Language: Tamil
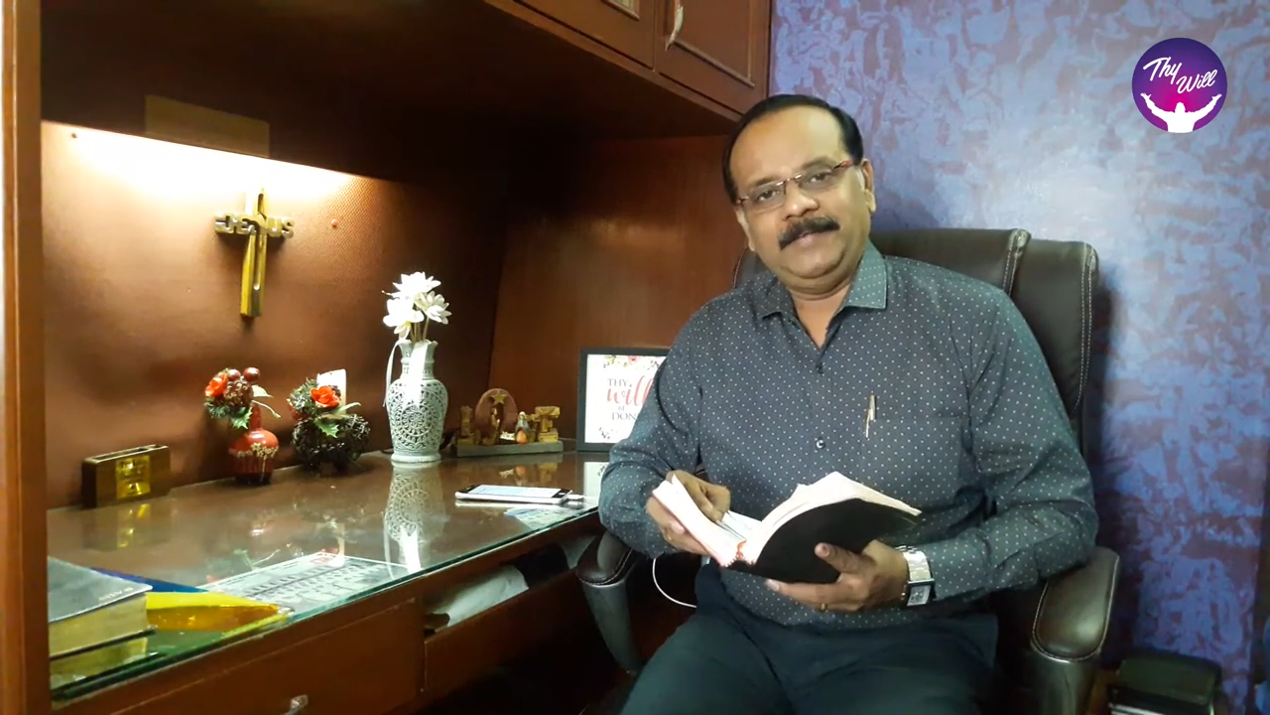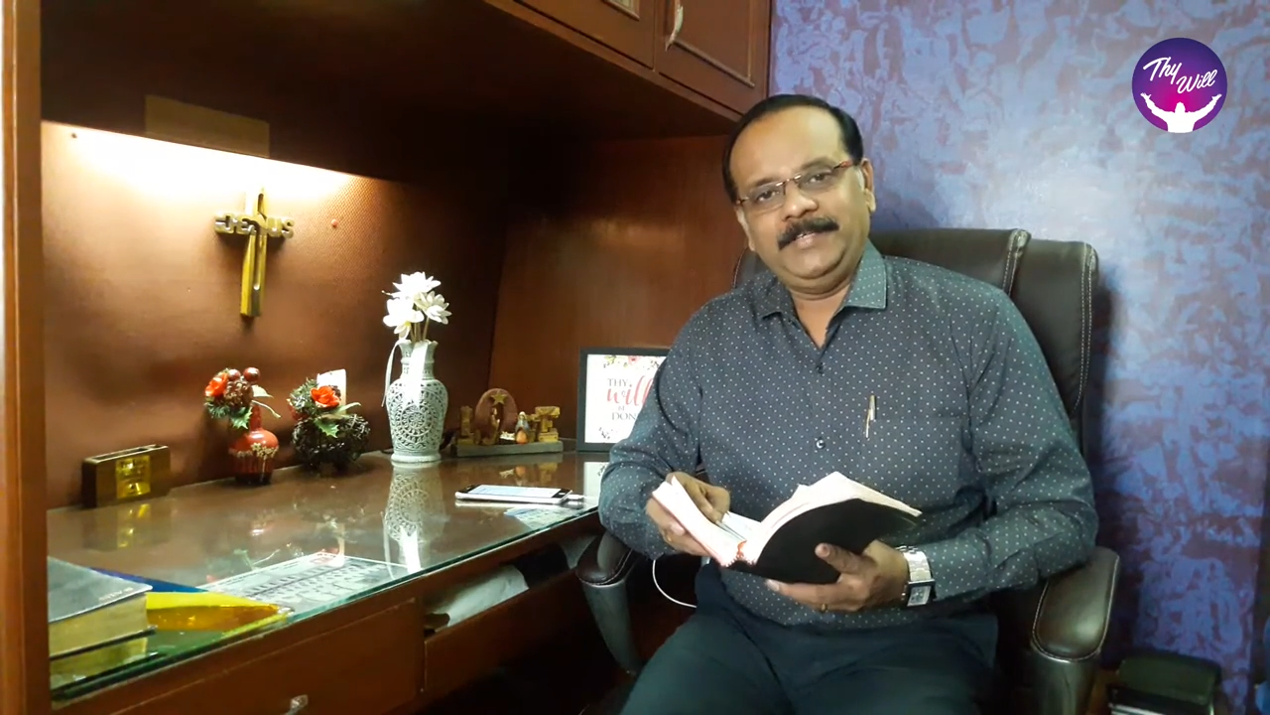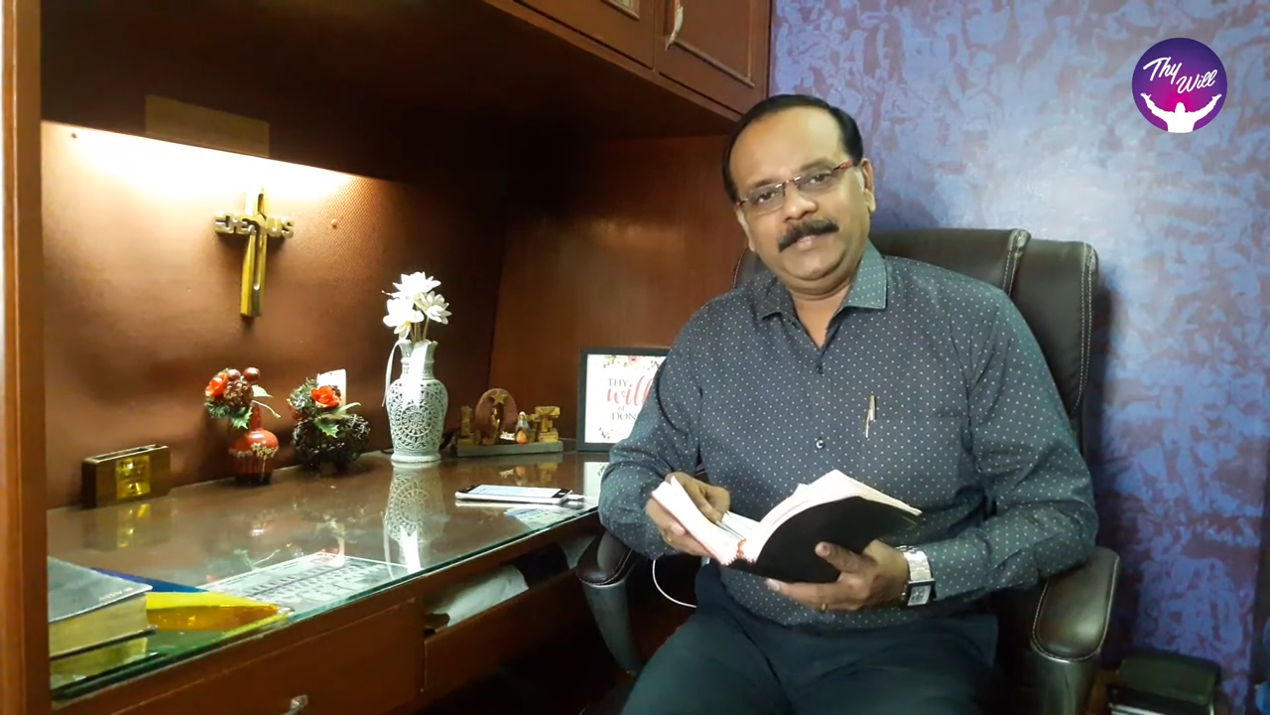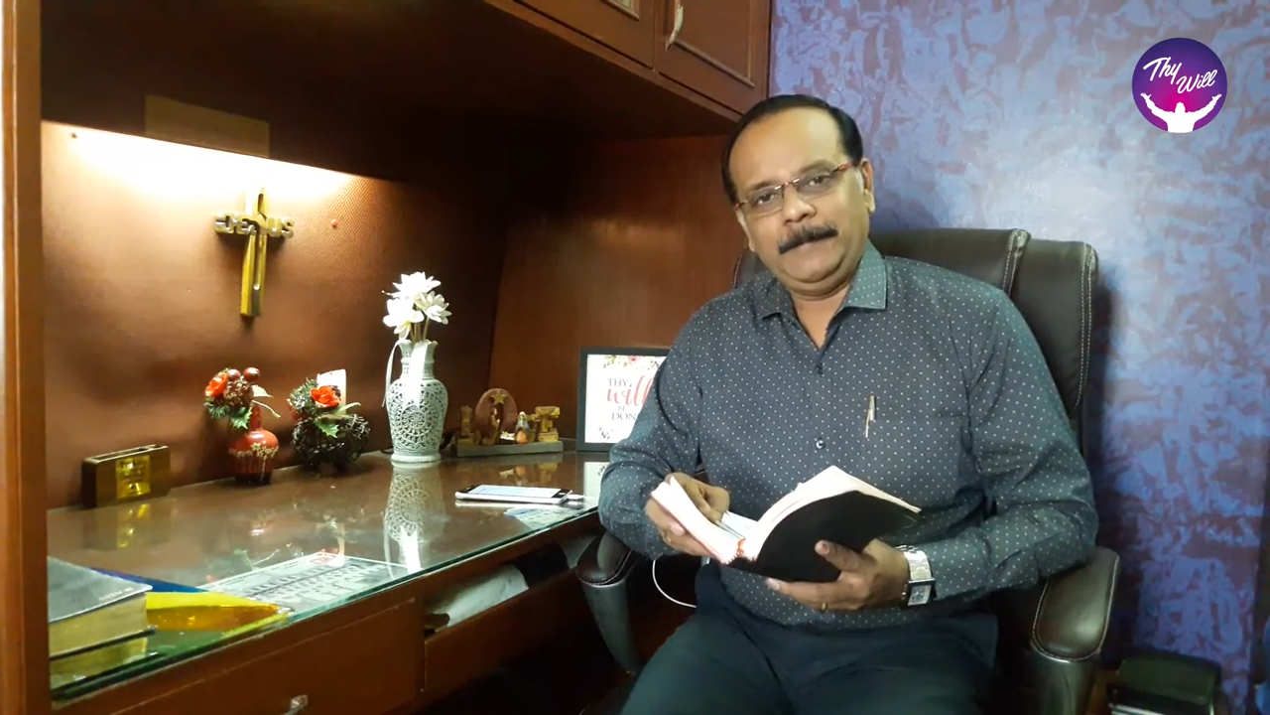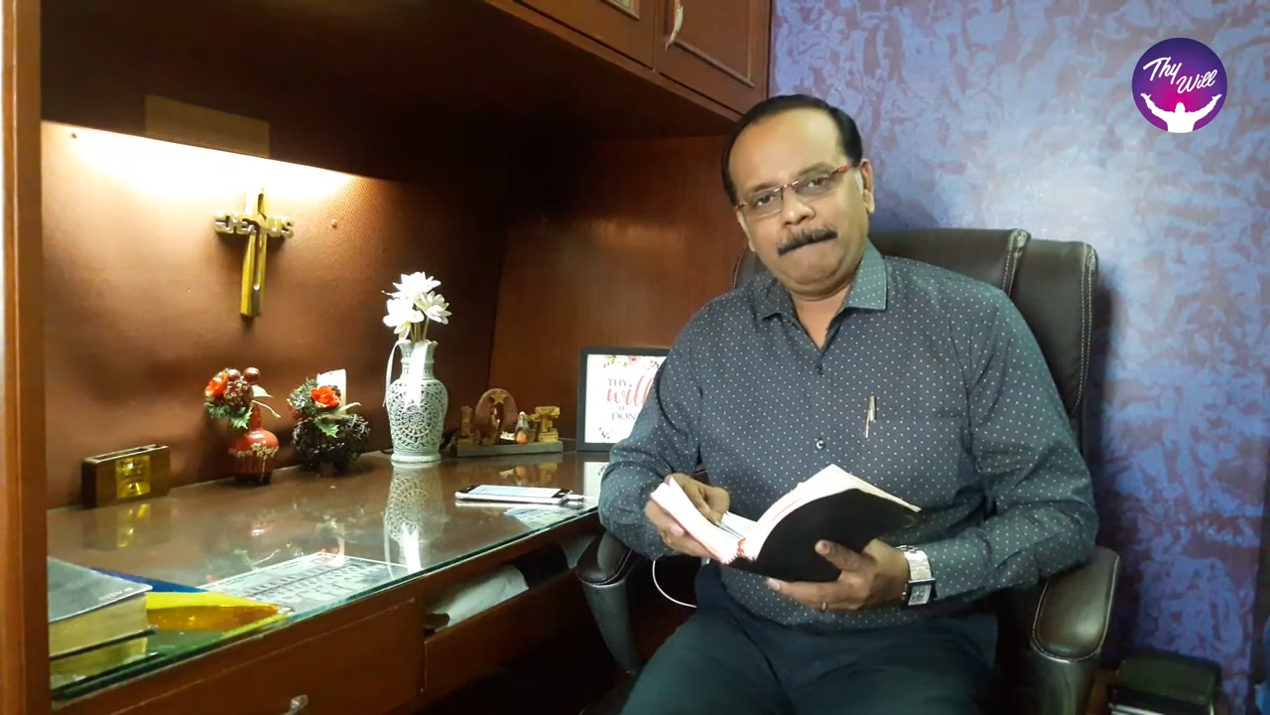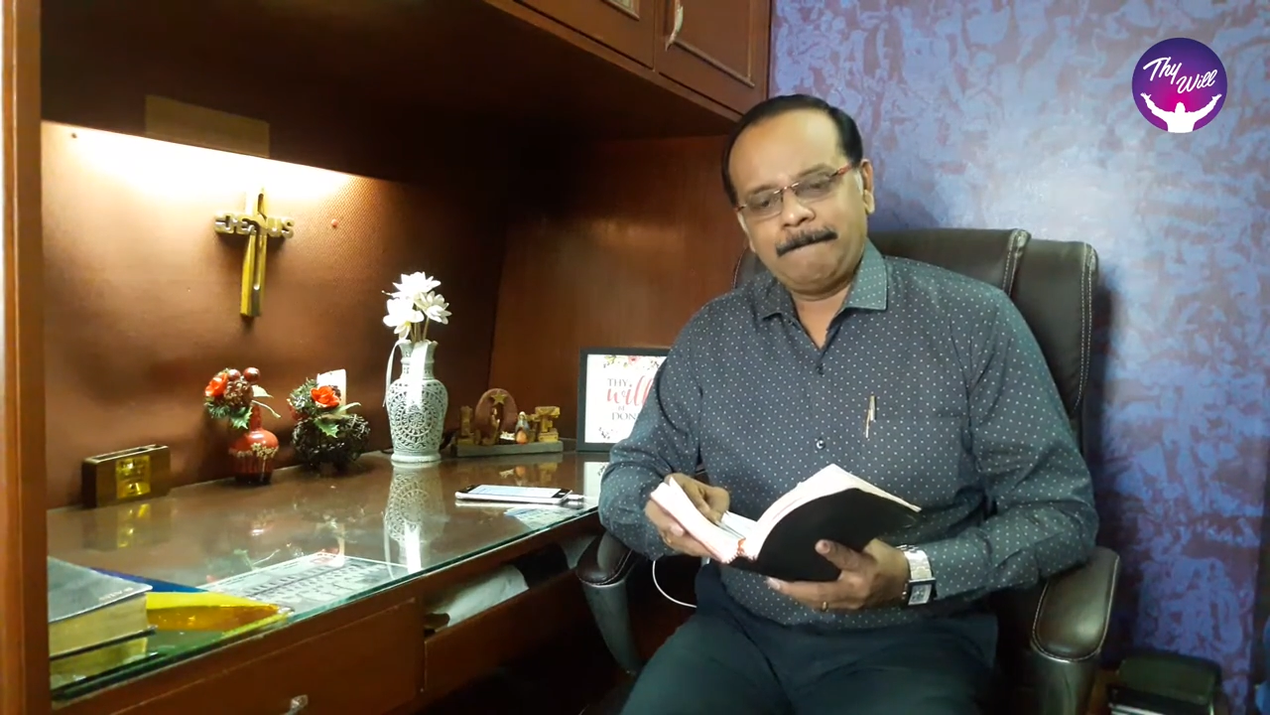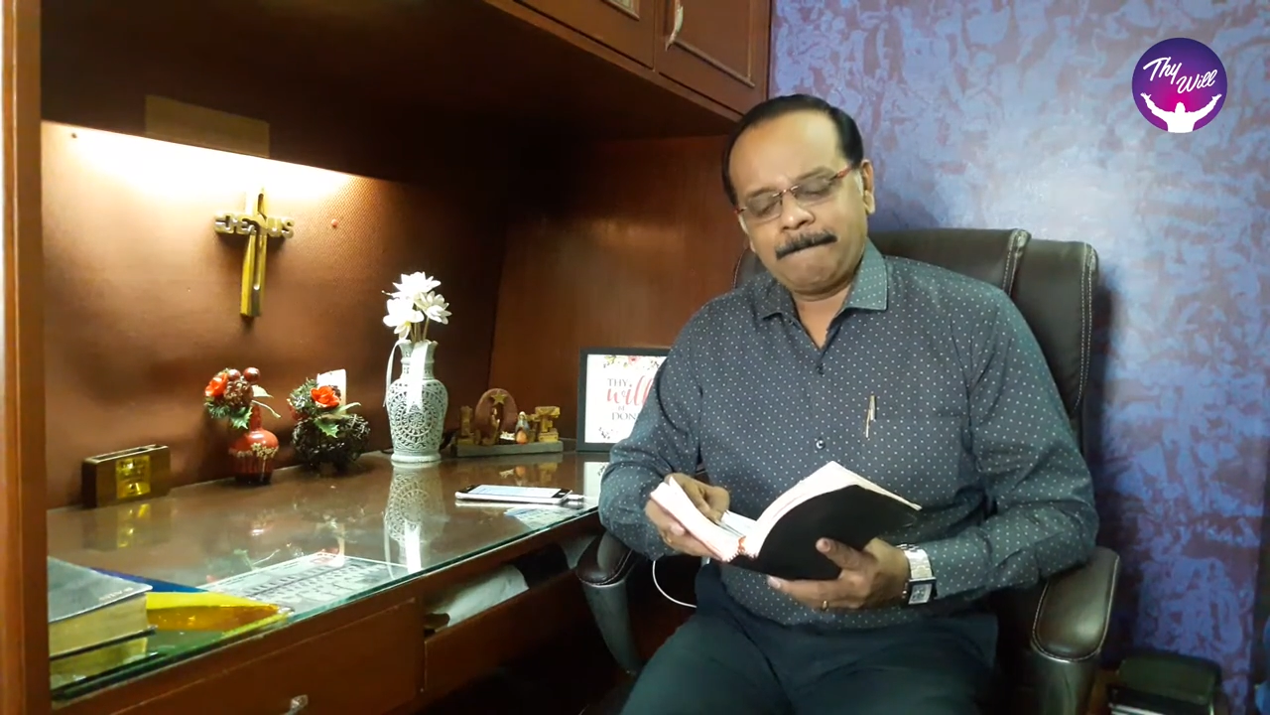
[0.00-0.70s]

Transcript: தாவீது